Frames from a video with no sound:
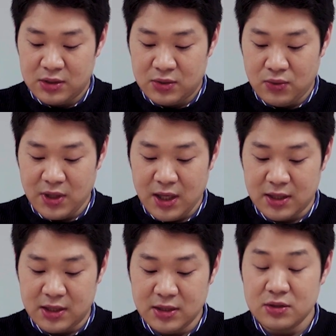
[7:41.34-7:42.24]

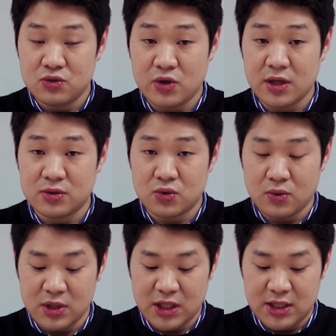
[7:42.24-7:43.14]
초기에는
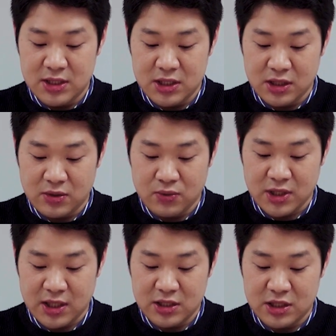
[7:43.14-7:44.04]
최초 인지
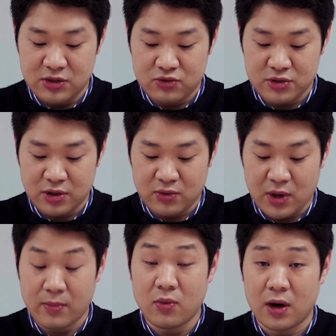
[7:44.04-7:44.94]
교사의 진술서를
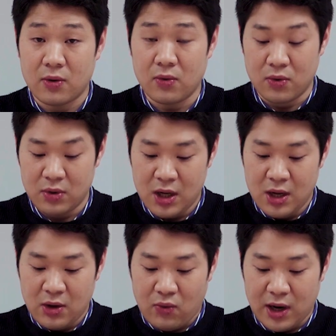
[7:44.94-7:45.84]
확보하고
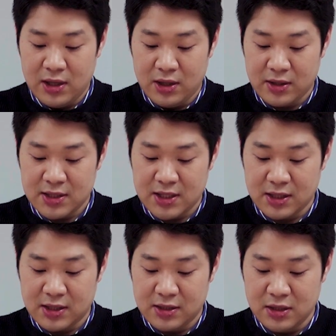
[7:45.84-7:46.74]
관련
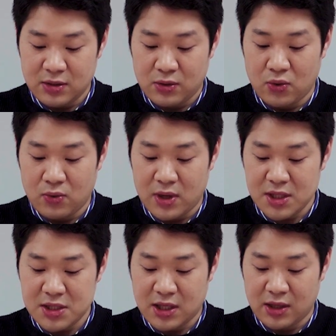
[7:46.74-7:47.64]
학생들을
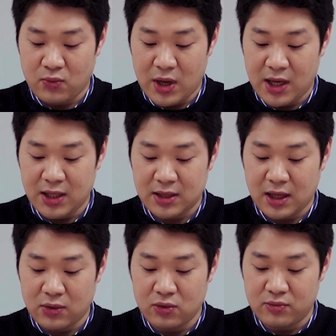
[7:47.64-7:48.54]
교과 시간 외에
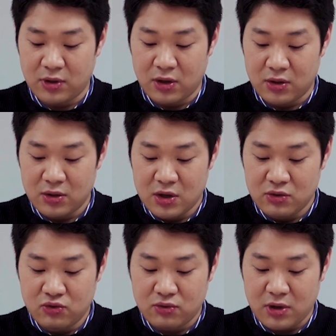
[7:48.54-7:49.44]
따로 불러
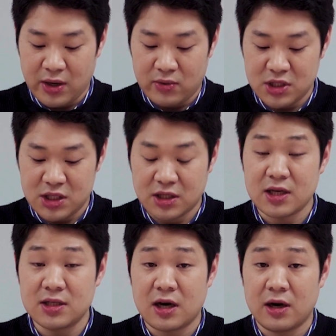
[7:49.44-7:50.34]
육하 원칙에
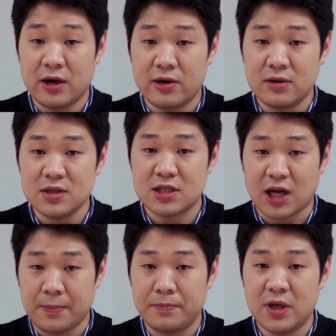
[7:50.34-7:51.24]
의거하여
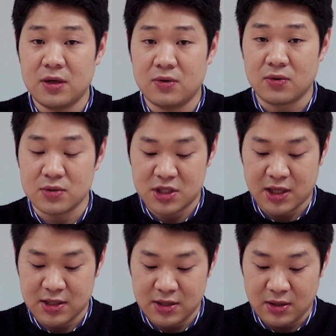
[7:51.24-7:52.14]
자필로
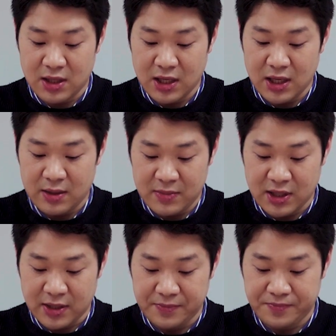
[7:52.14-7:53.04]
작성하게
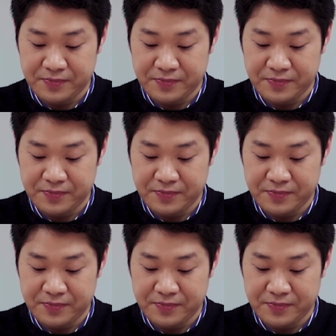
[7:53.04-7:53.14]
합니다.